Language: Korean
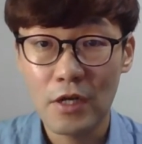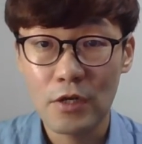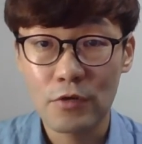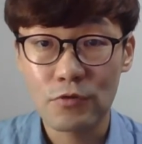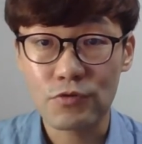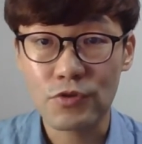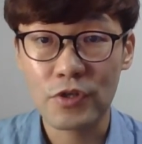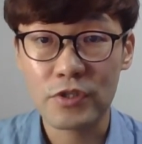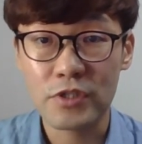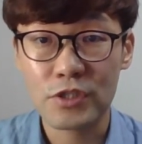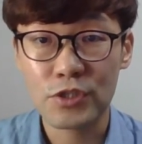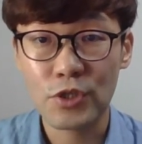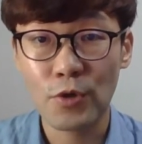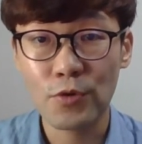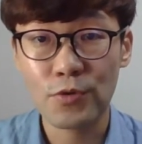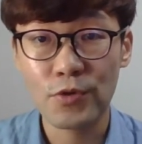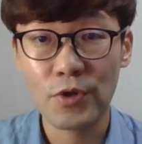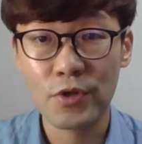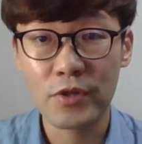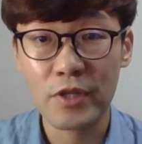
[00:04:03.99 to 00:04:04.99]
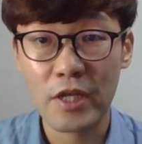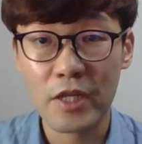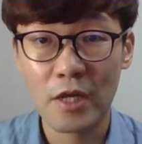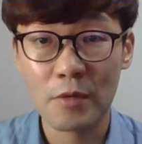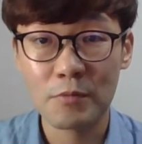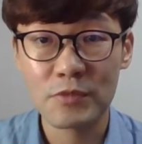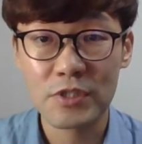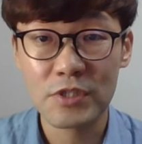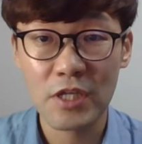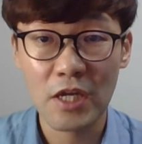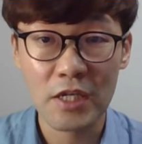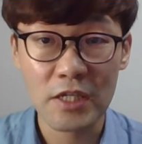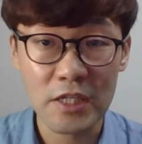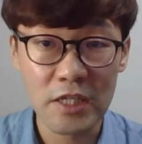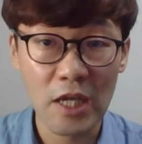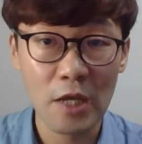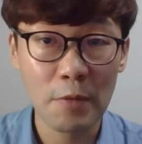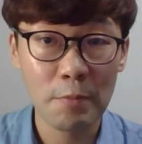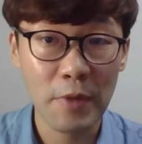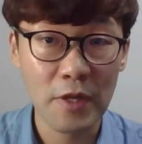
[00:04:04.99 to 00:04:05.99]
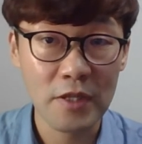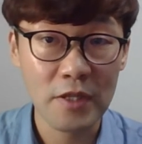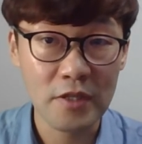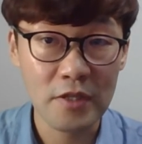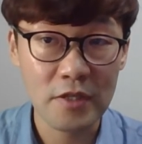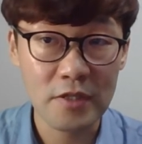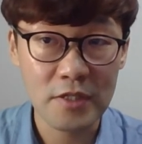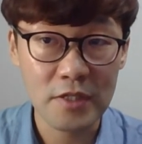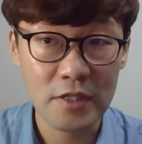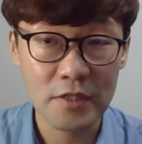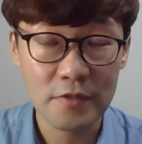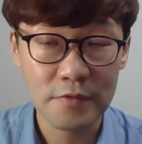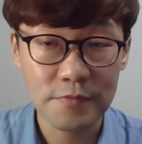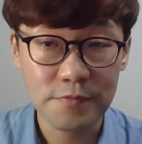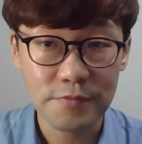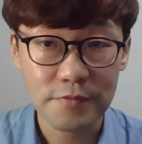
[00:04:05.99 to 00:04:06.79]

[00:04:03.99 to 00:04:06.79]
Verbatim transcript: 우선 이제 청소년 내담자 2회 파트는